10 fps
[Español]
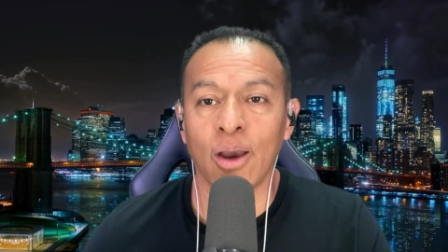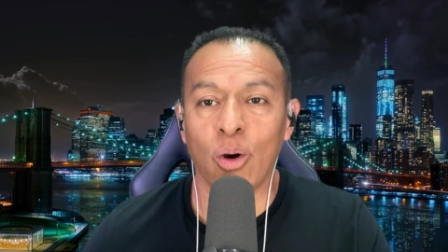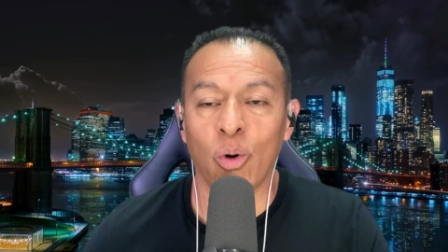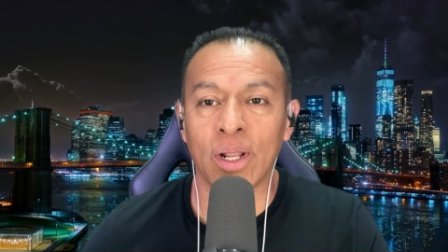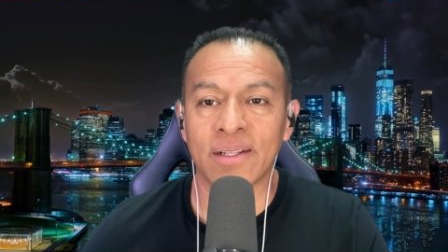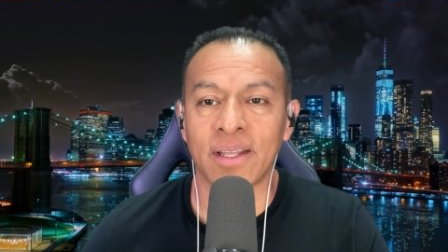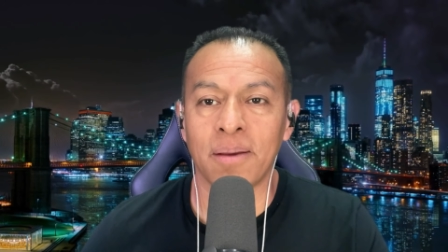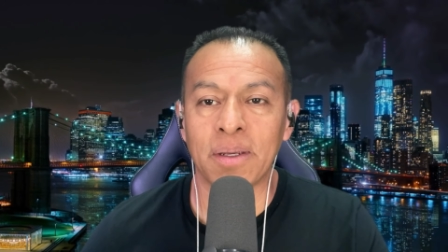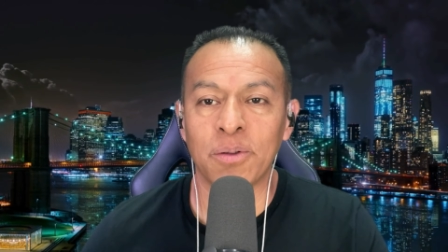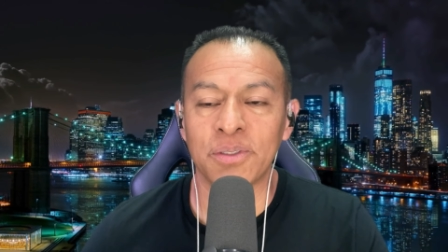Hola, ¿qué tal
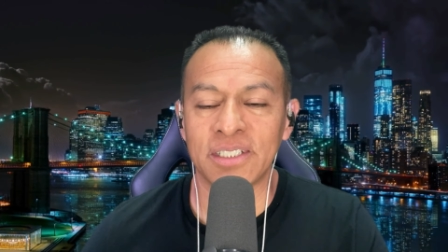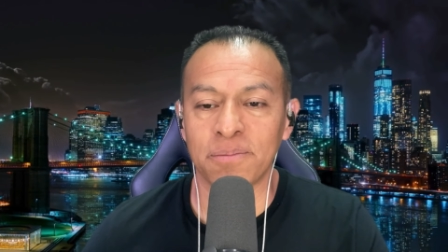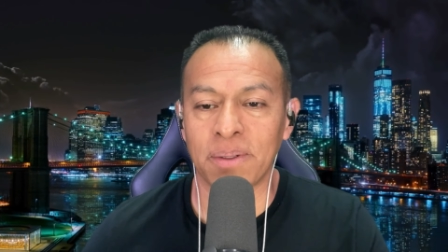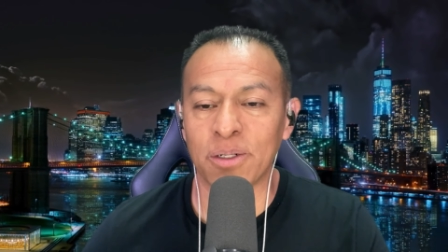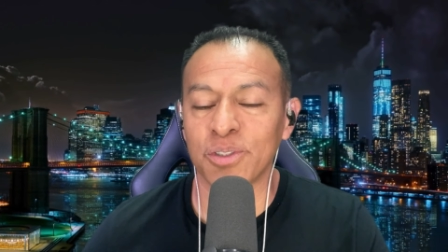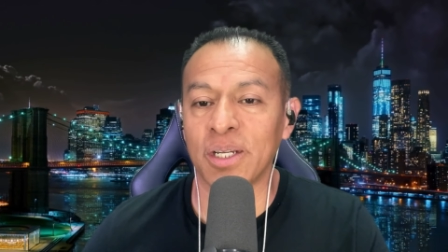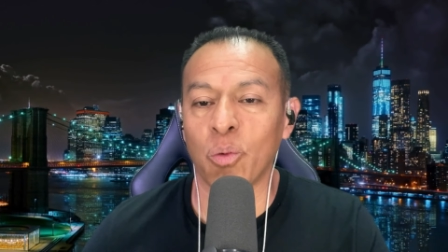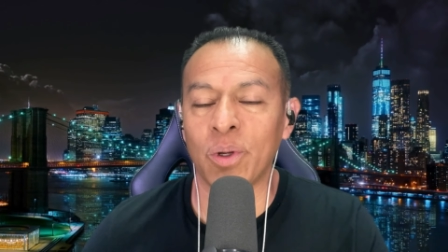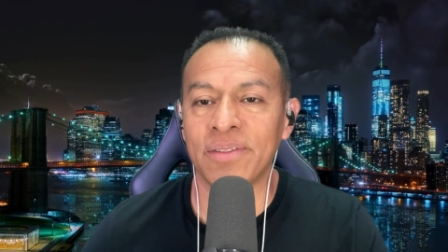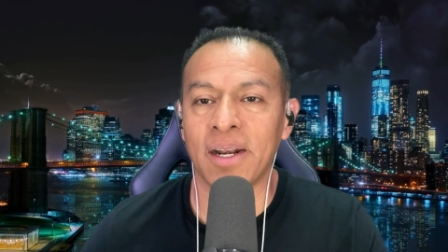amigos? Espero se
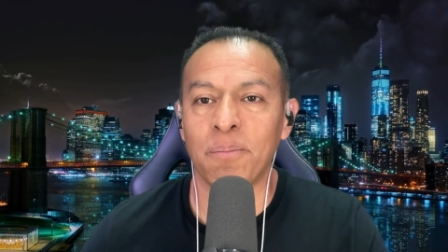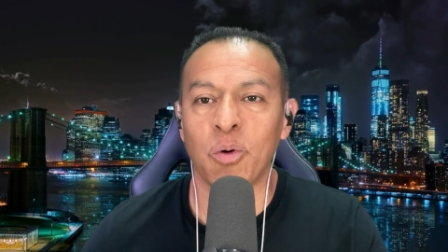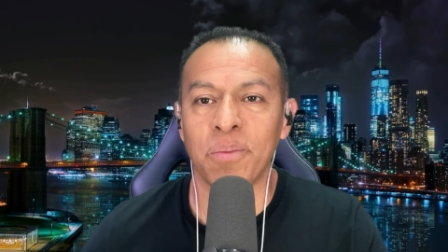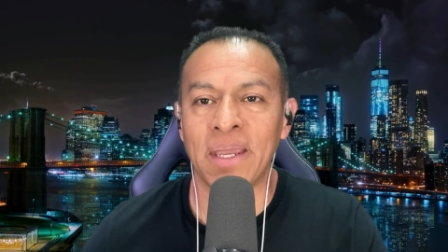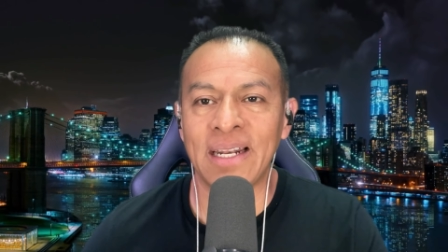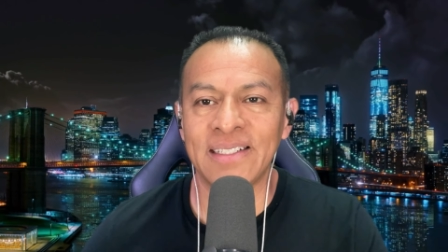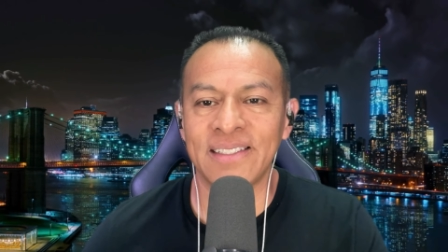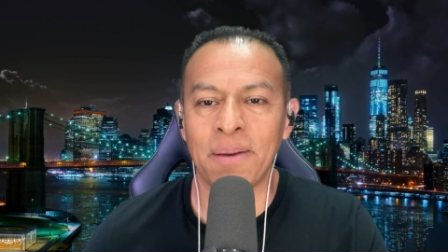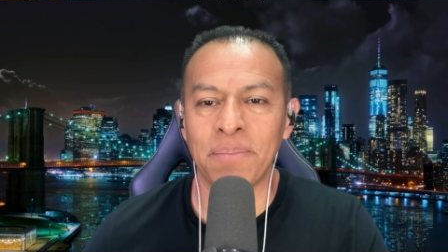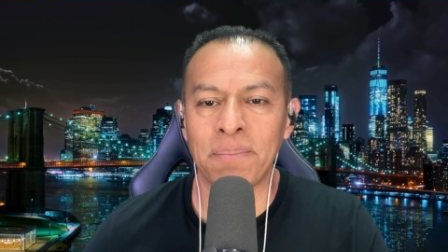encuentren muy bien y
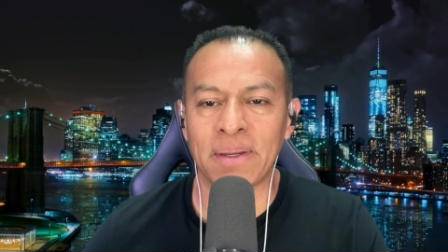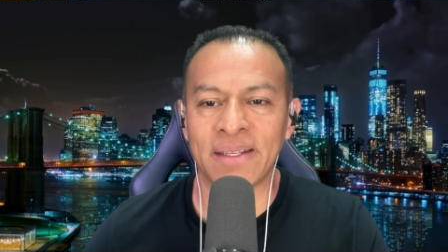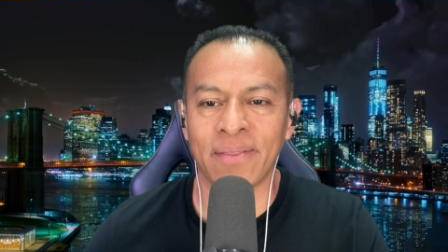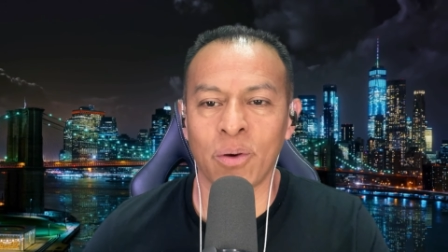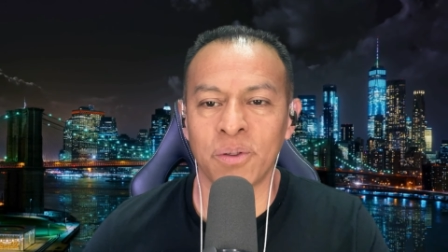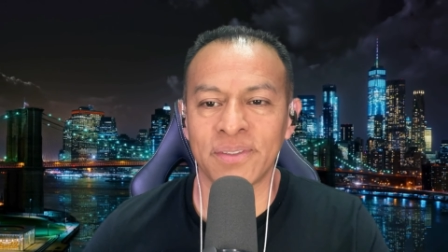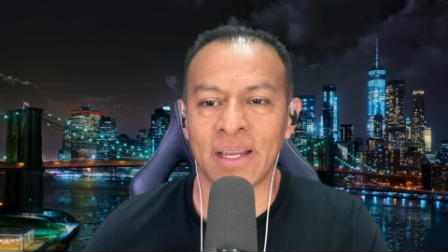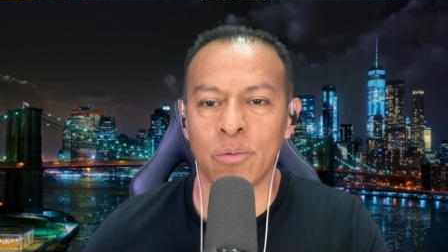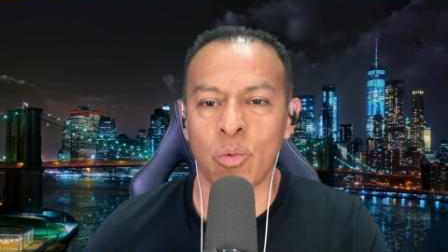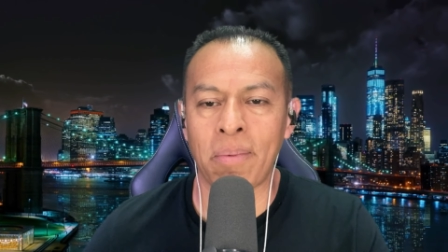sean bienvenidos
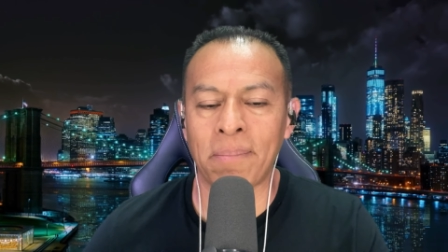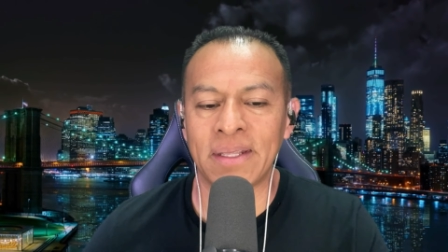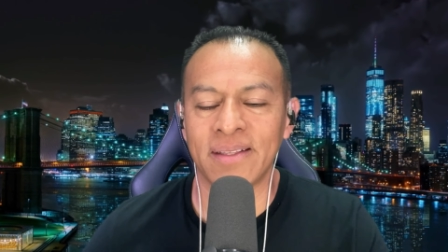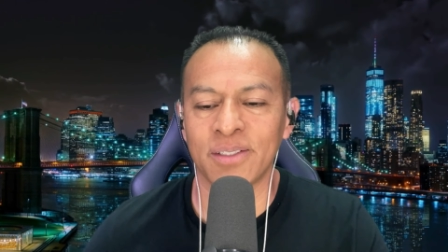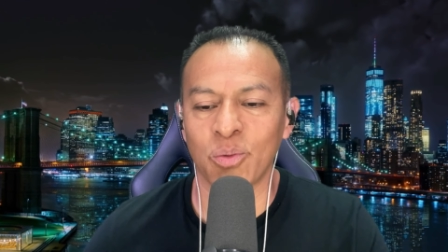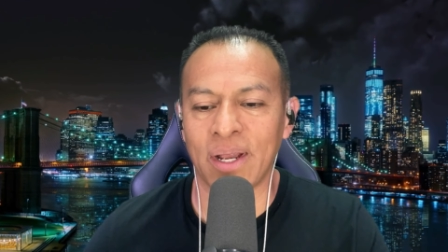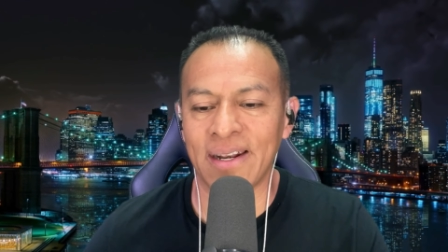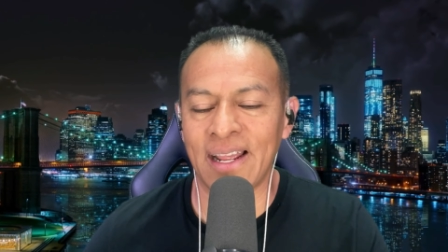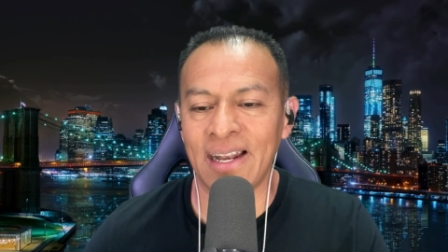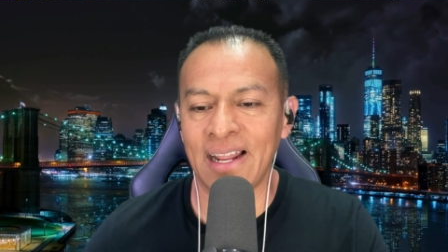nuevamente a su
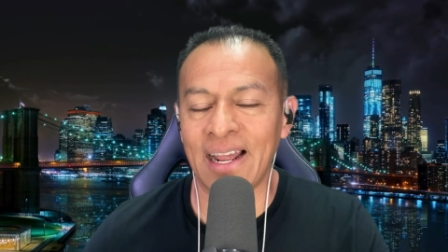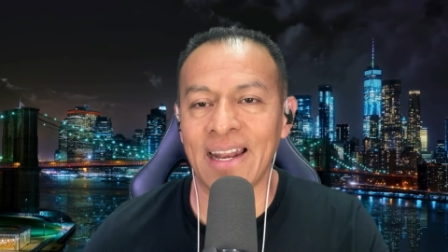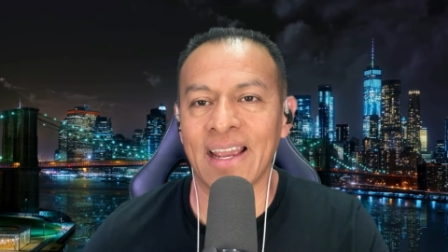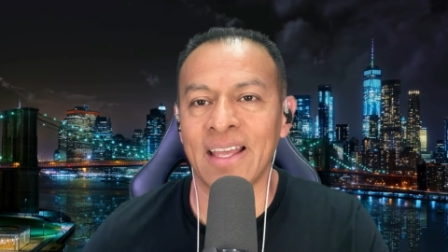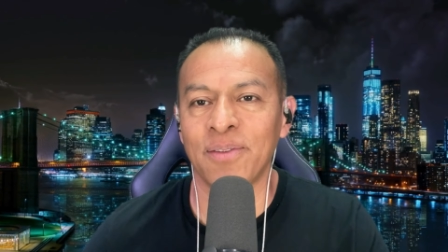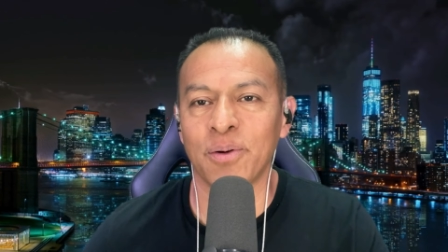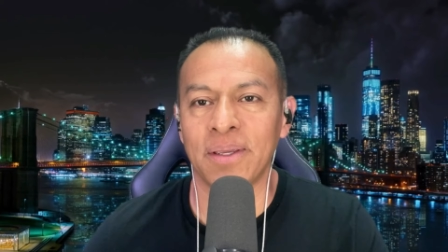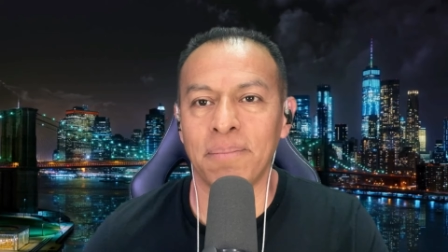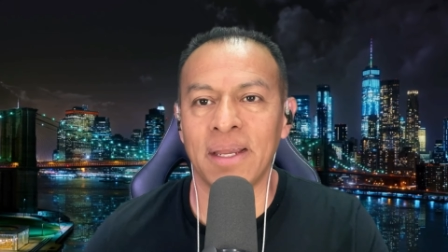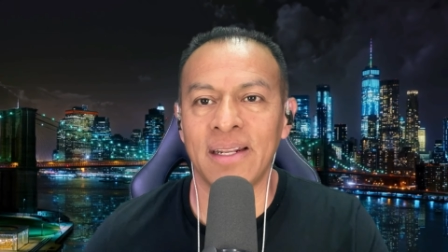canal Alejandro
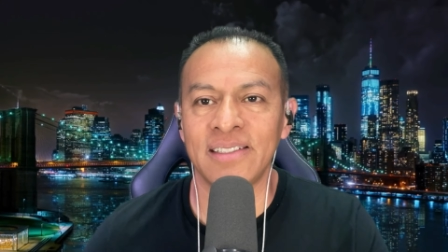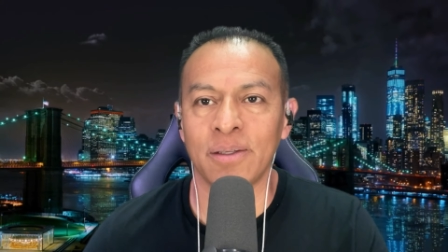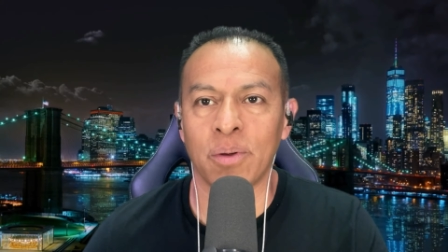Jiménez.